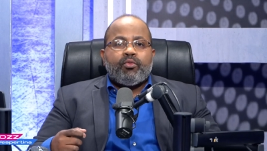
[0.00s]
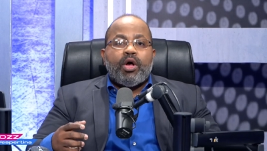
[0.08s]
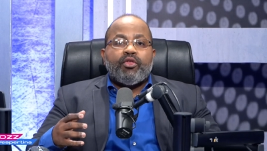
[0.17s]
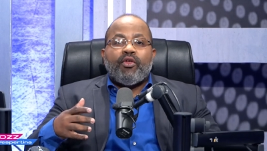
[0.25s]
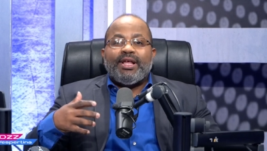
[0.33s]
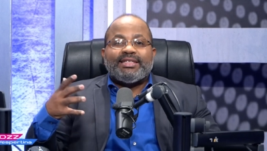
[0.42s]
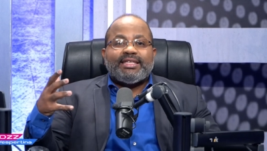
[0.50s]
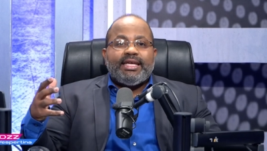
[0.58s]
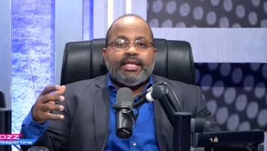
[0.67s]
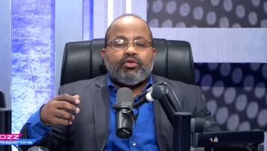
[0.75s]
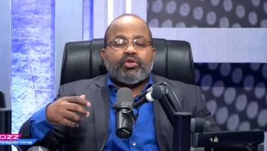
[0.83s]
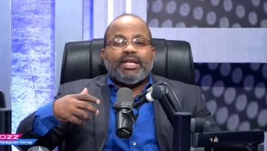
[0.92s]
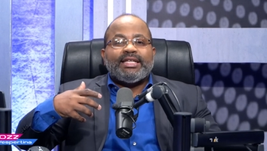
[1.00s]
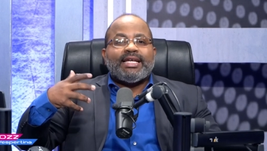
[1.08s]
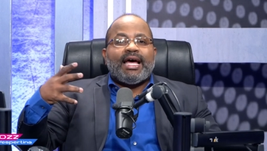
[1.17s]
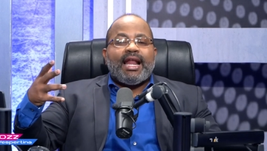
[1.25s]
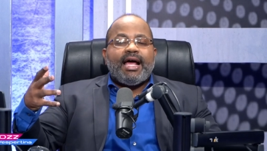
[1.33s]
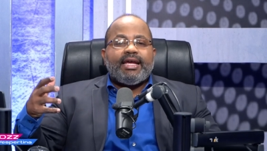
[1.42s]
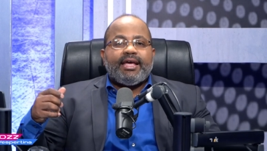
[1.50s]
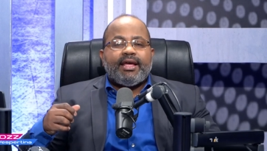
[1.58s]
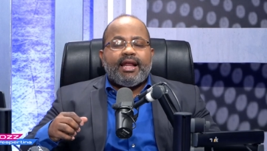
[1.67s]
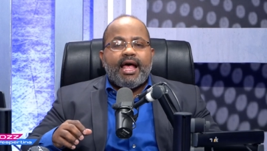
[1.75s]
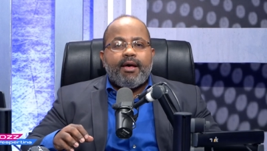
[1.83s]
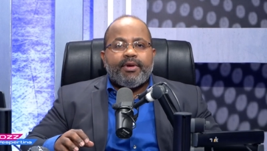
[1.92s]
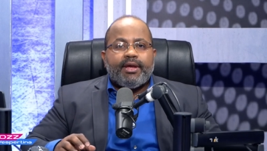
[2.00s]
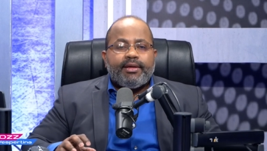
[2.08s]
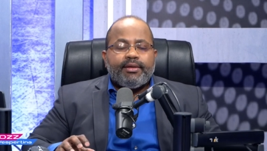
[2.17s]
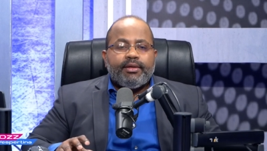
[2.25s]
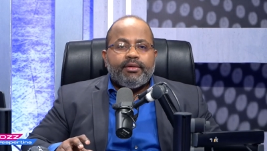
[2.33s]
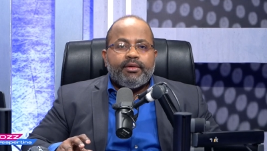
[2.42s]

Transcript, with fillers: cuando decide o tiene ese arranque de rabia